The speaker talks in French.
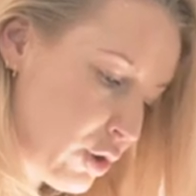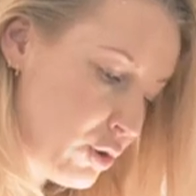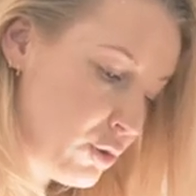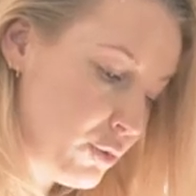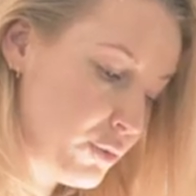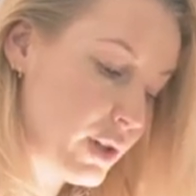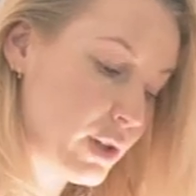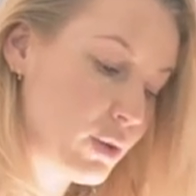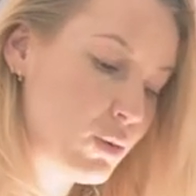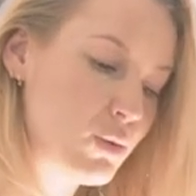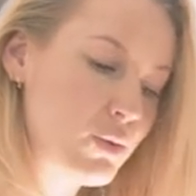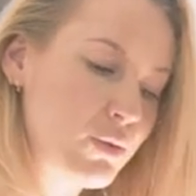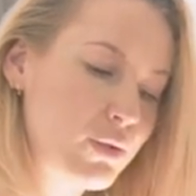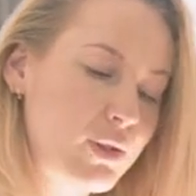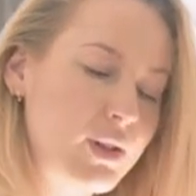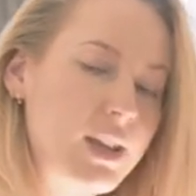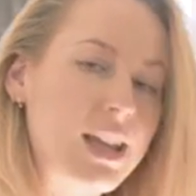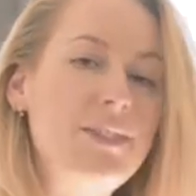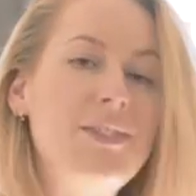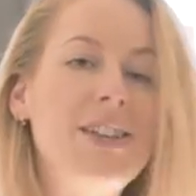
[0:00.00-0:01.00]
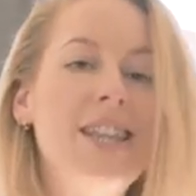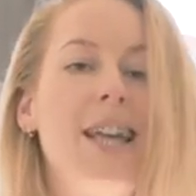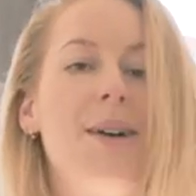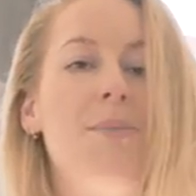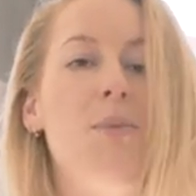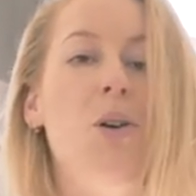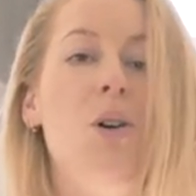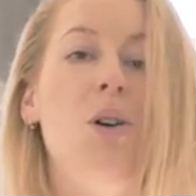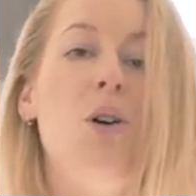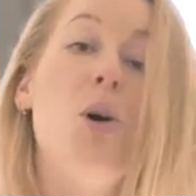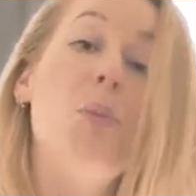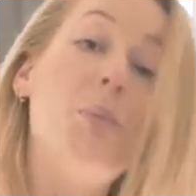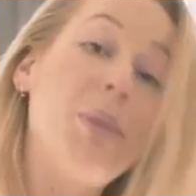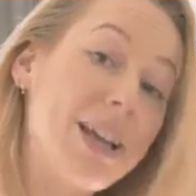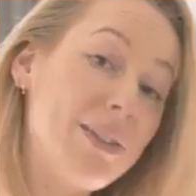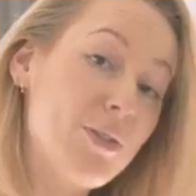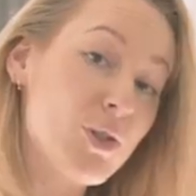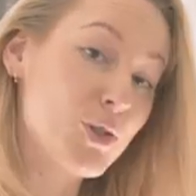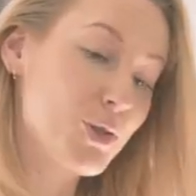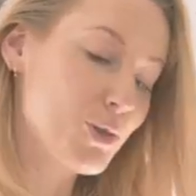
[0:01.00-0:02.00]
Lutter contre, évidemment, en
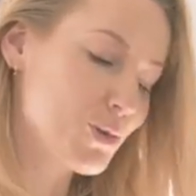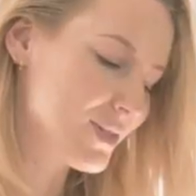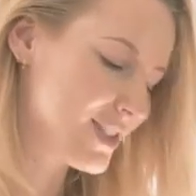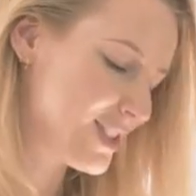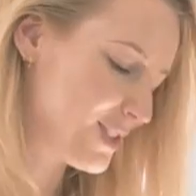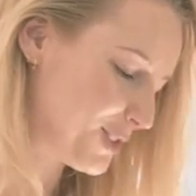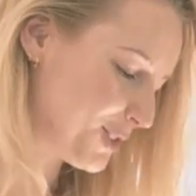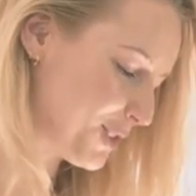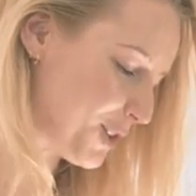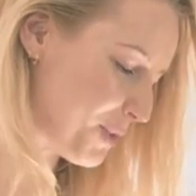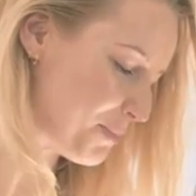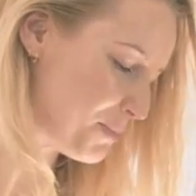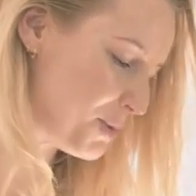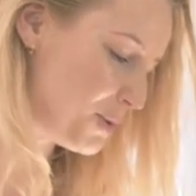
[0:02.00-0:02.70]
prévention, c'est encore